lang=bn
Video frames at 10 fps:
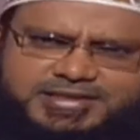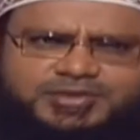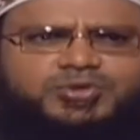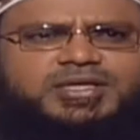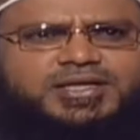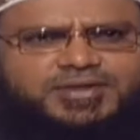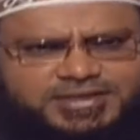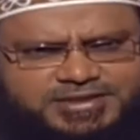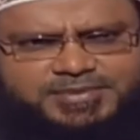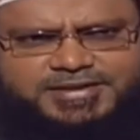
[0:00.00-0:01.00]
সেটা তুলে
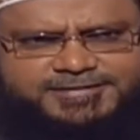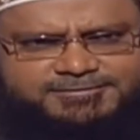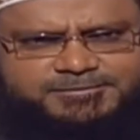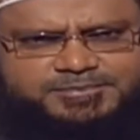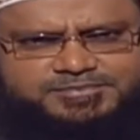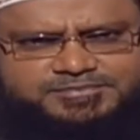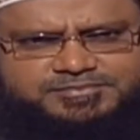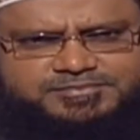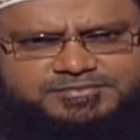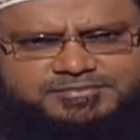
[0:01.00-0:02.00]
খাওয়া যেতে পারে
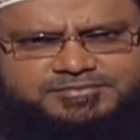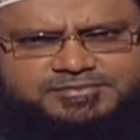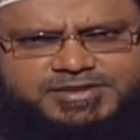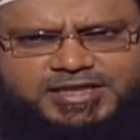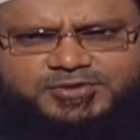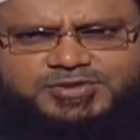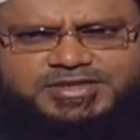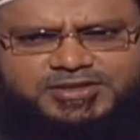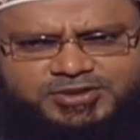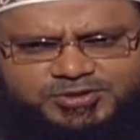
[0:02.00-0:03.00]
কারণ
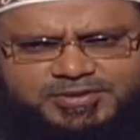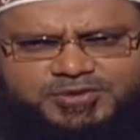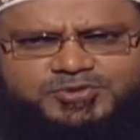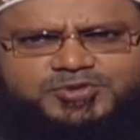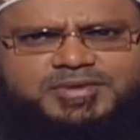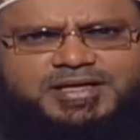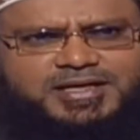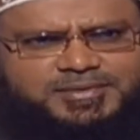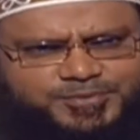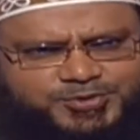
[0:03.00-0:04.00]
সেটা হয়তো মানুষ বা
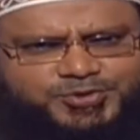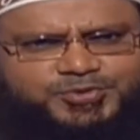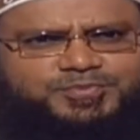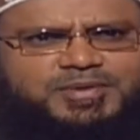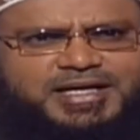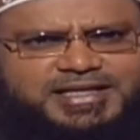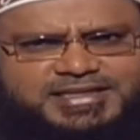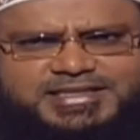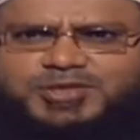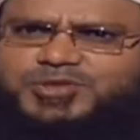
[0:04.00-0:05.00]
পশুর পা
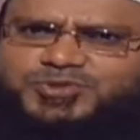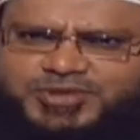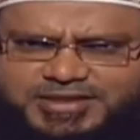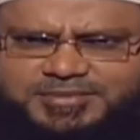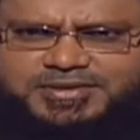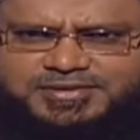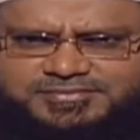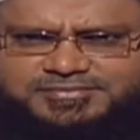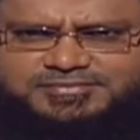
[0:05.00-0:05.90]
লেগে সেটা নষ্ট হয়ে যাবে